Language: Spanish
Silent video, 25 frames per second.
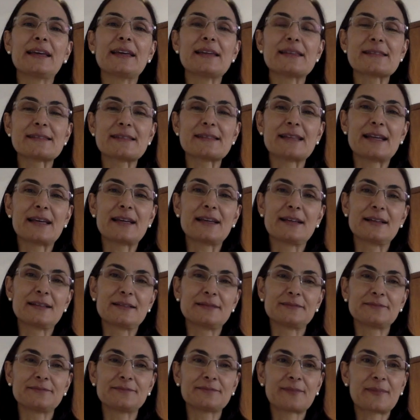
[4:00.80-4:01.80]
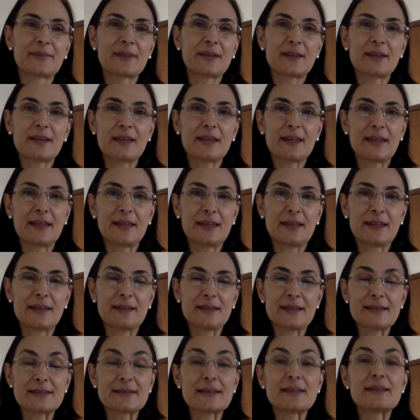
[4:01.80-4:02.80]
esta,
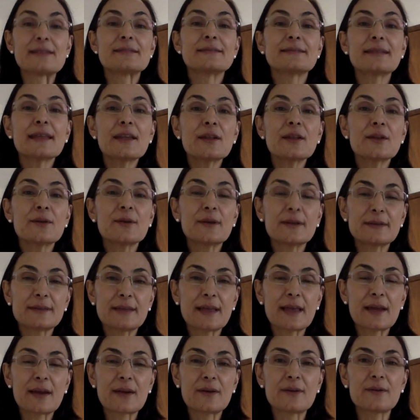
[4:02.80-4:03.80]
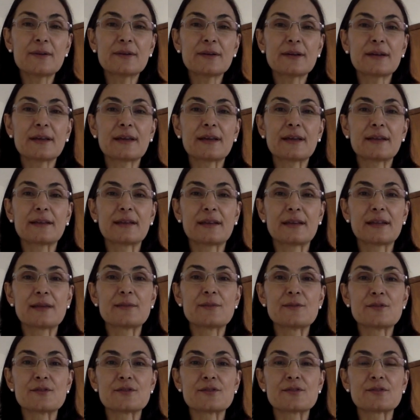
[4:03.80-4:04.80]
eh, este destino eterno que
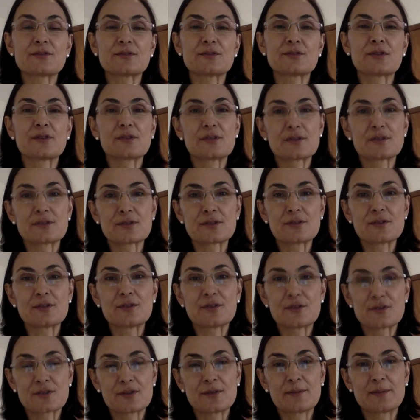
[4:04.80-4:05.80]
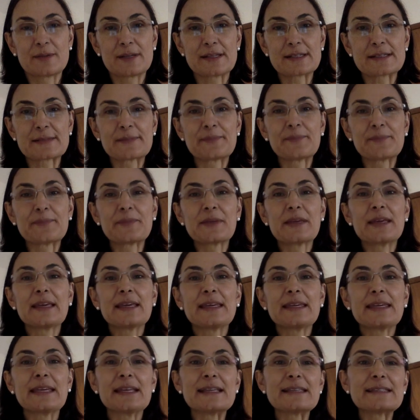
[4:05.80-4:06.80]
tenemos todos los hombres.
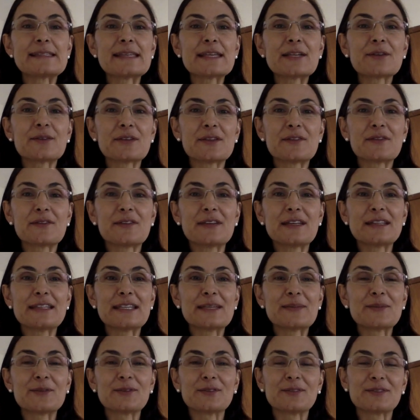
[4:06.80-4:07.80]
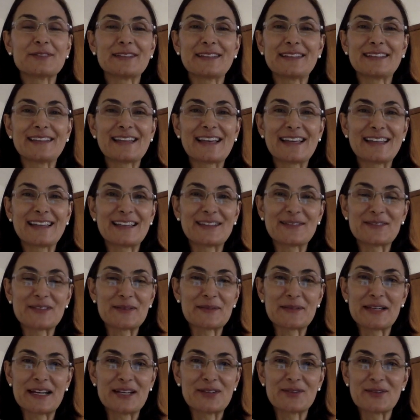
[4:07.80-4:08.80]
Y el signo definitivo, donde ya de
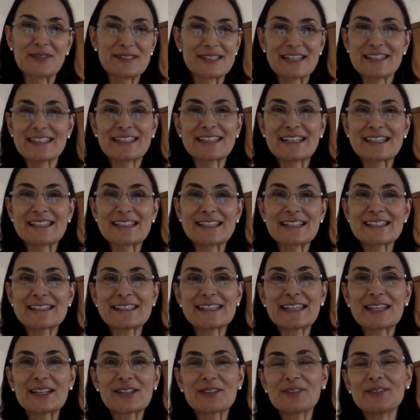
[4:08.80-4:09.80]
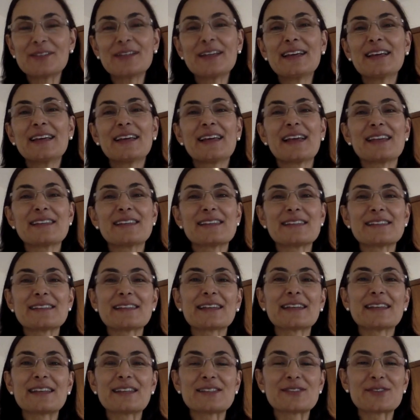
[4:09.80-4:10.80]
alguna manera no necesita ser signo, es
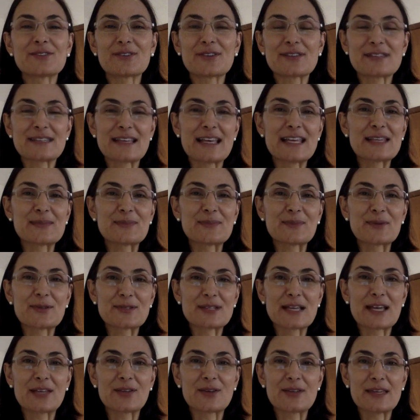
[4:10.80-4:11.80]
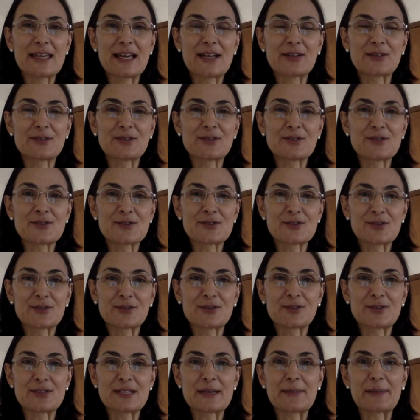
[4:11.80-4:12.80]
este Cristo que se ha esposado ya con
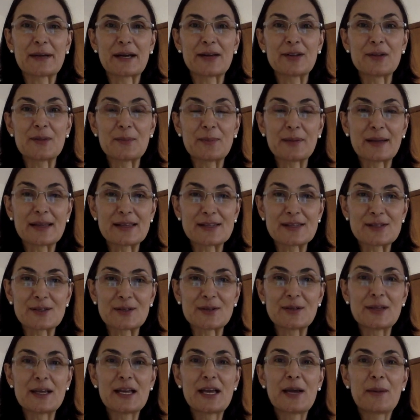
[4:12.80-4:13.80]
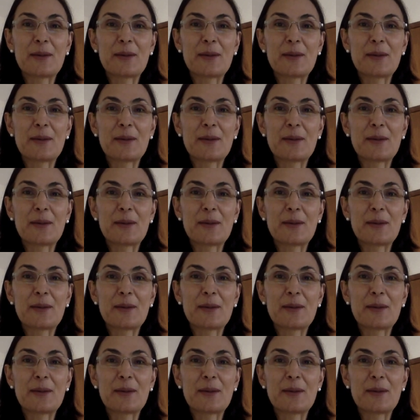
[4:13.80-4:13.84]
nosotros y ha pagado el precio